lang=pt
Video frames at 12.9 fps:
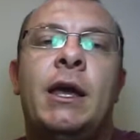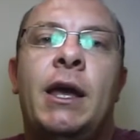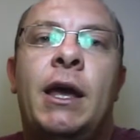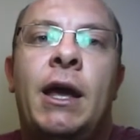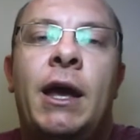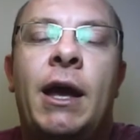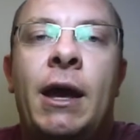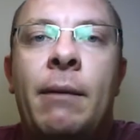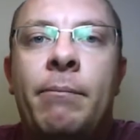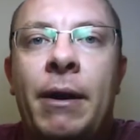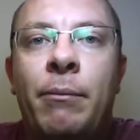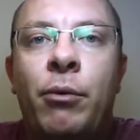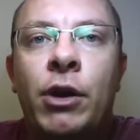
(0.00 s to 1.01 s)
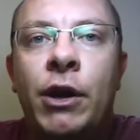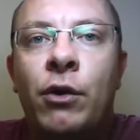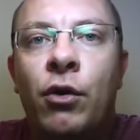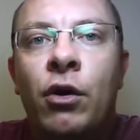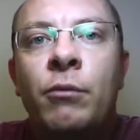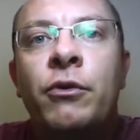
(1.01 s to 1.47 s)
é, para
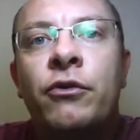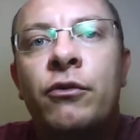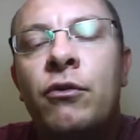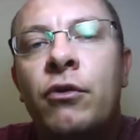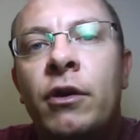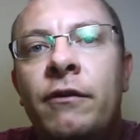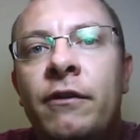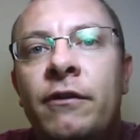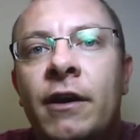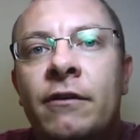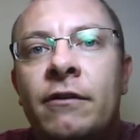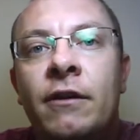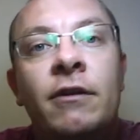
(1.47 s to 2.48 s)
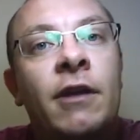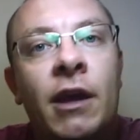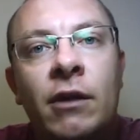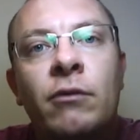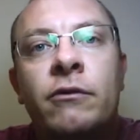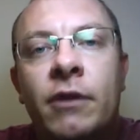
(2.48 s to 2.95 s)
polinômios com coeficientes
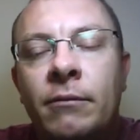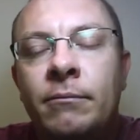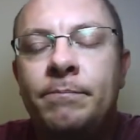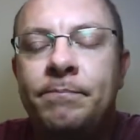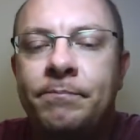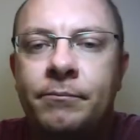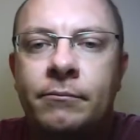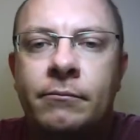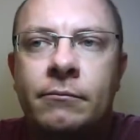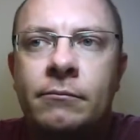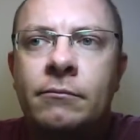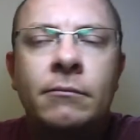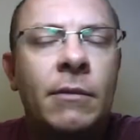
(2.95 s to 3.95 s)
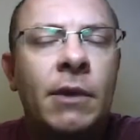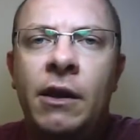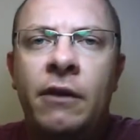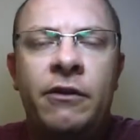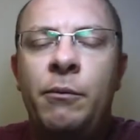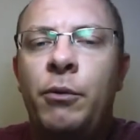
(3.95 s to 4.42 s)
inteiros, né?
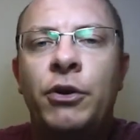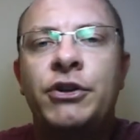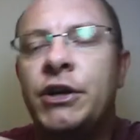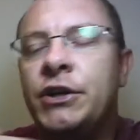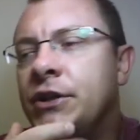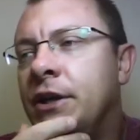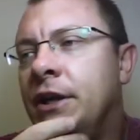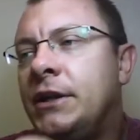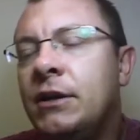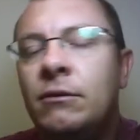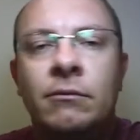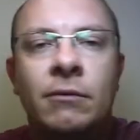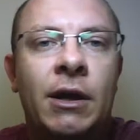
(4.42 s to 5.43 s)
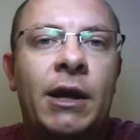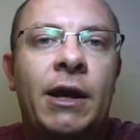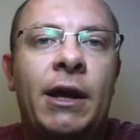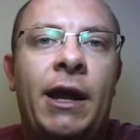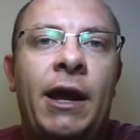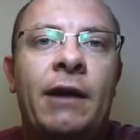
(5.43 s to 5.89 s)
E assim por diante, né? Então
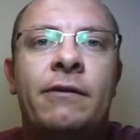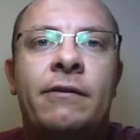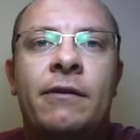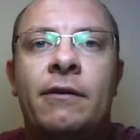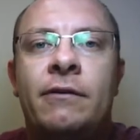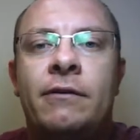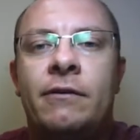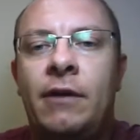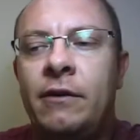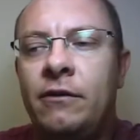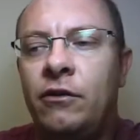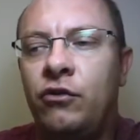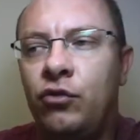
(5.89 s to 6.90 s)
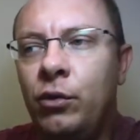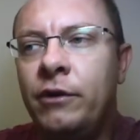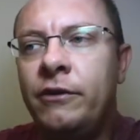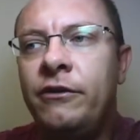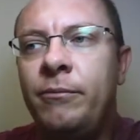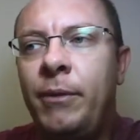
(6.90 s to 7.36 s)
essas essas
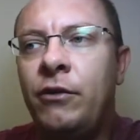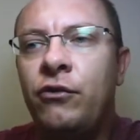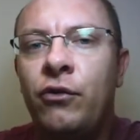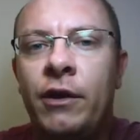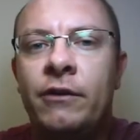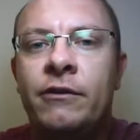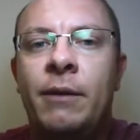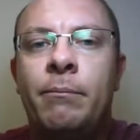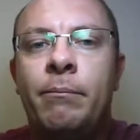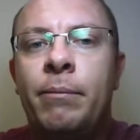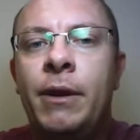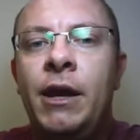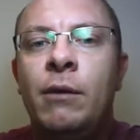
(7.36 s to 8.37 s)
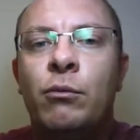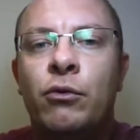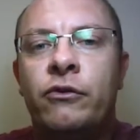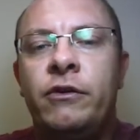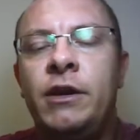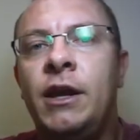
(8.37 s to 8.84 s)
duas expressões, né?
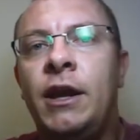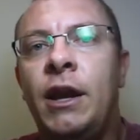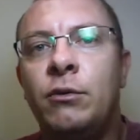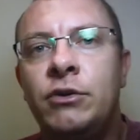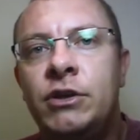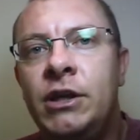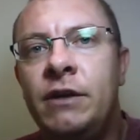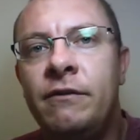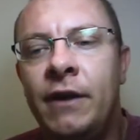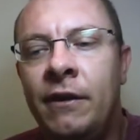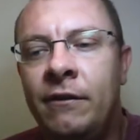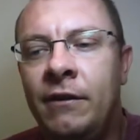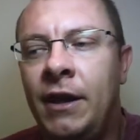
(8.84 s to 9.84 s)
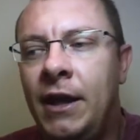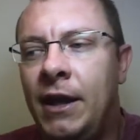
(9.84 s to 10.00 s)
Primos e irredutíveis